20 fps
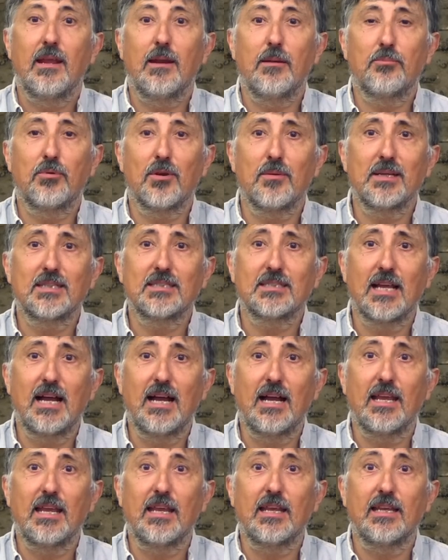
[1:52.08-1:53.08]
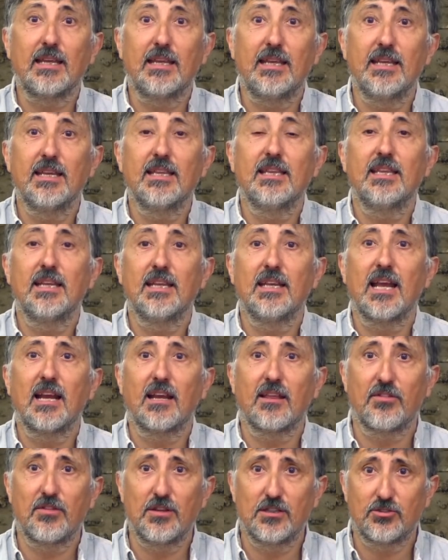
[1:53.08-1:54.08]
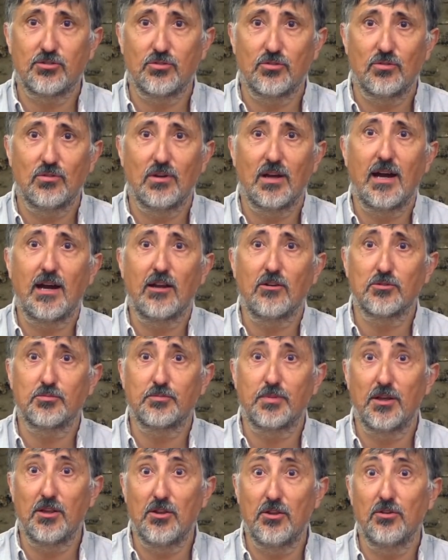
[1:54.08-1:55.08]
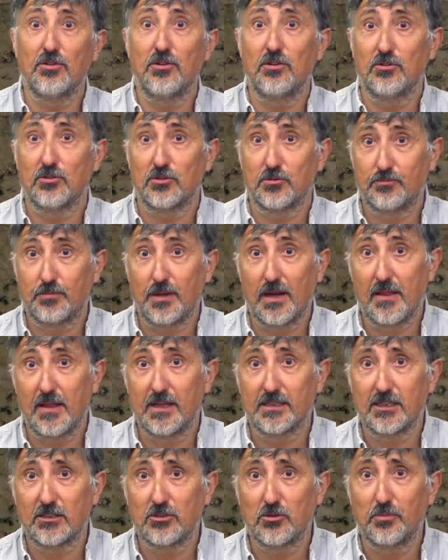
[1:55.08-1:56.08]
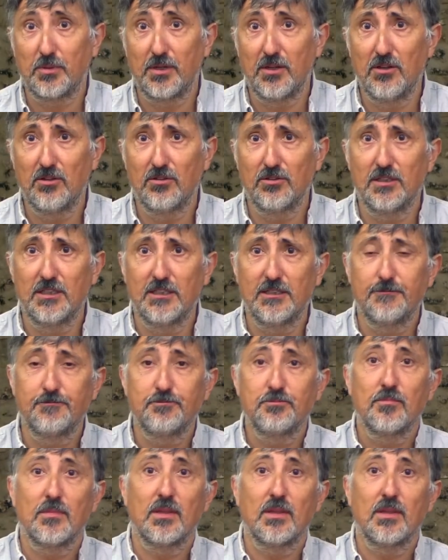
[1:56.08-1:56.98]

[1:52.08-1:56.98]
El problema está en quién tiene acceso a los periódicos para dar esas opiniones